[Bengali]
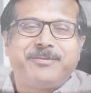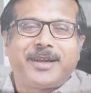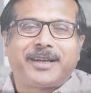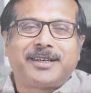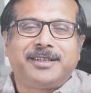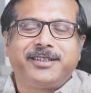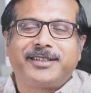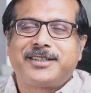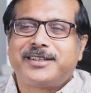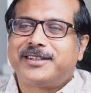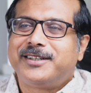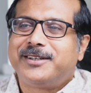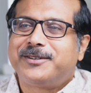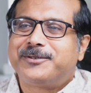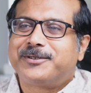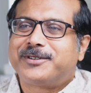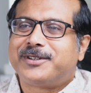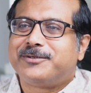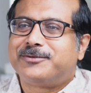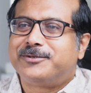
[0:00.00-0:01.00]
ব্যাকটেরিয়াকে কিল
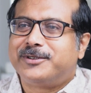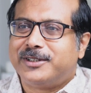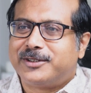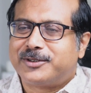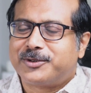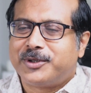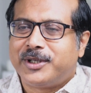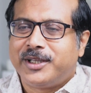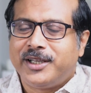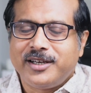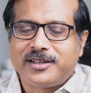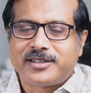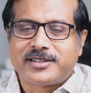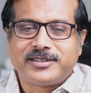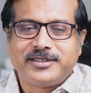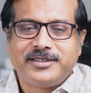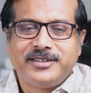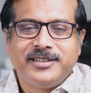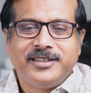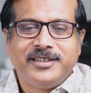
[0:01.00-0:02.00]
করতে হয় ফুটিয়ে তো হিট
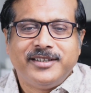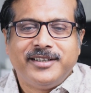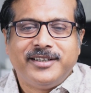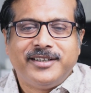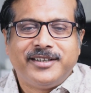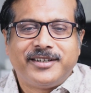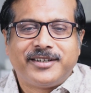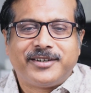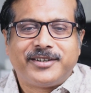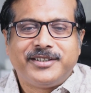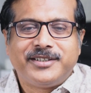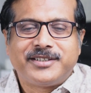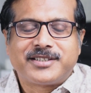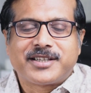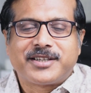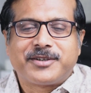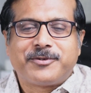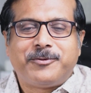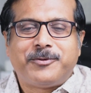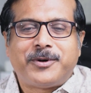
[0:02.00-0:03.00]
is
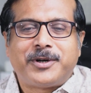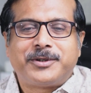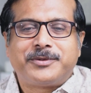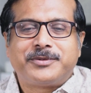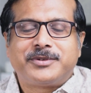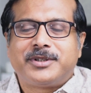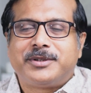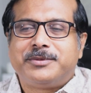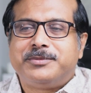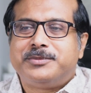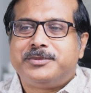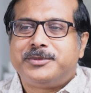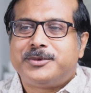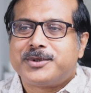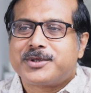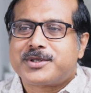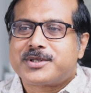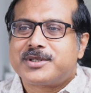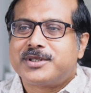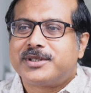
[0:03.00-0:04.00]
a, one of the
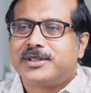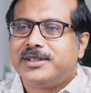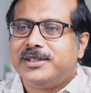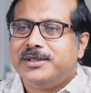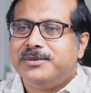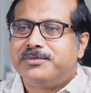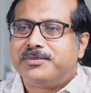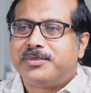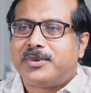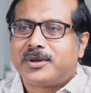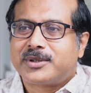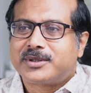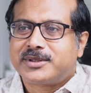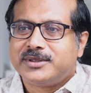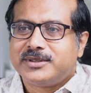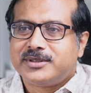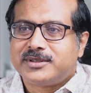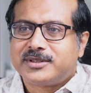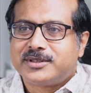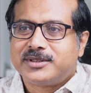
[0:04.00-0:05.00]
most
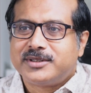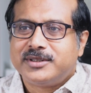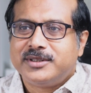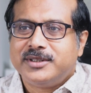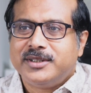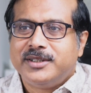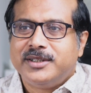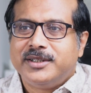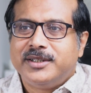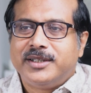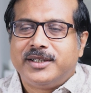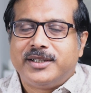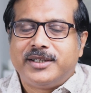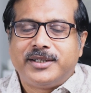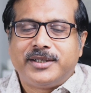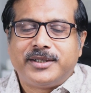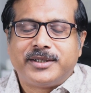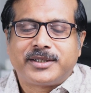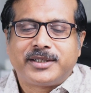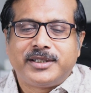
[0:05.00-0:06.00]
important
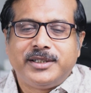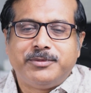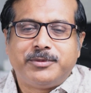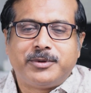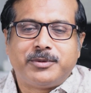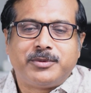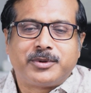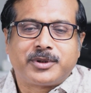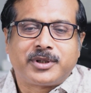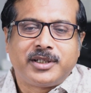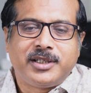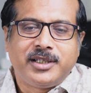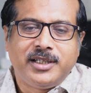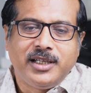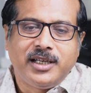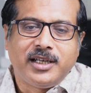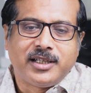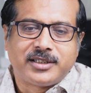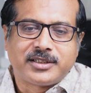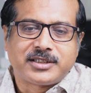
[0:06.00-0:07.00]
uh, কি বলবো
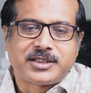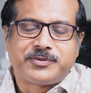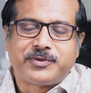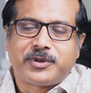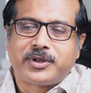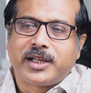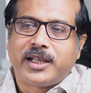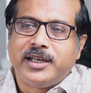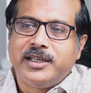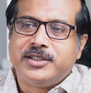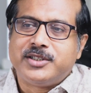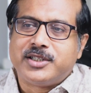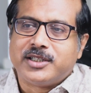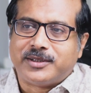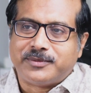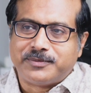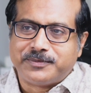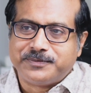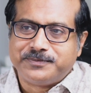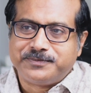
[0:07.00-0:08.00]
কিলার্স ফর এনি
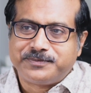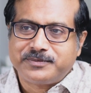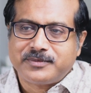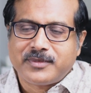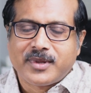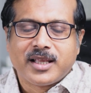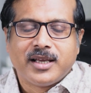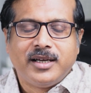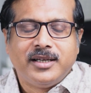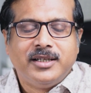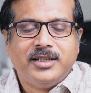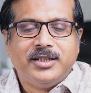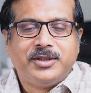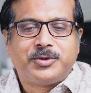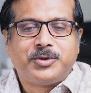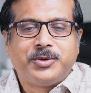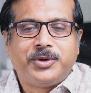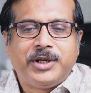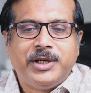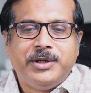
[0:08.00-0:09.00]
জাম
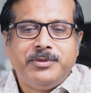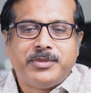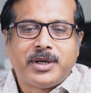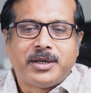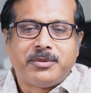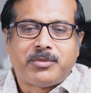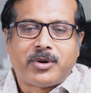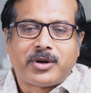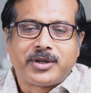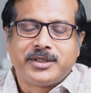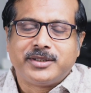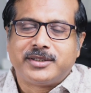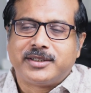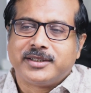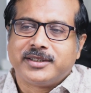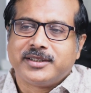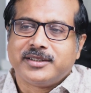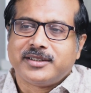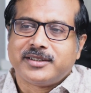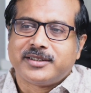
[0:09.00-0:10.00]
তো হিউম্যান বডিতে
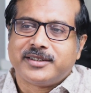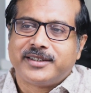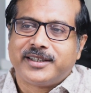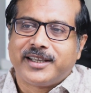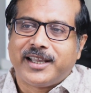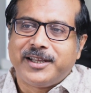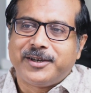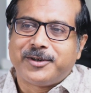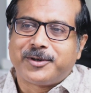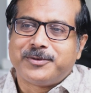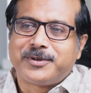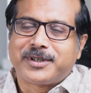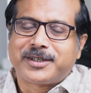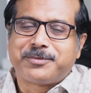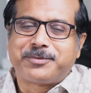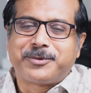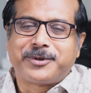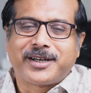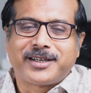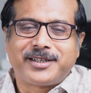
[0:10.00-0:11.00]
এইরকম একটা
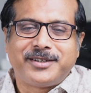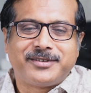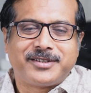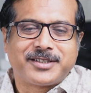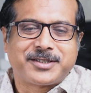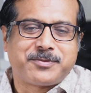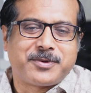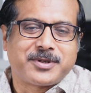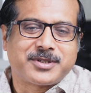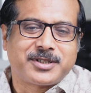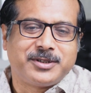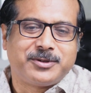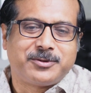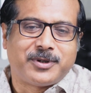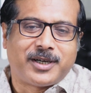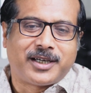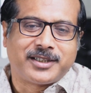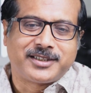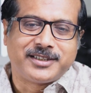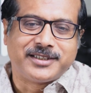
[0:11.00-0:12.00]
প্রোটেক্টিভ রেসপন্স কিন্তু
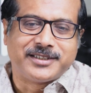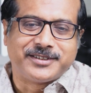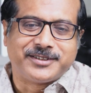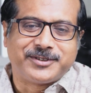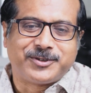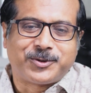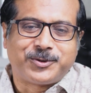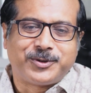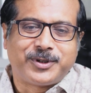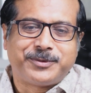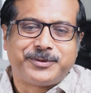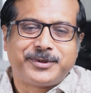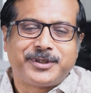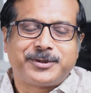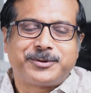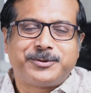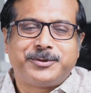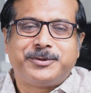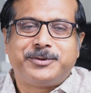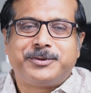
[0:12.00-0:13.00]
আছে যখন আমাদের
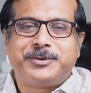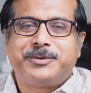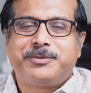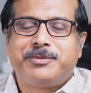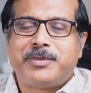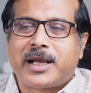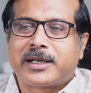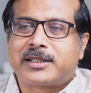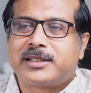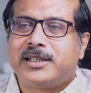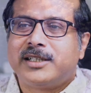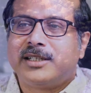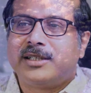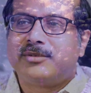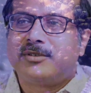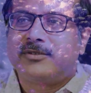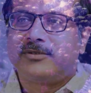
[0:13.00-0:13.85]
কোনো ব্যাকটেরিয়া বা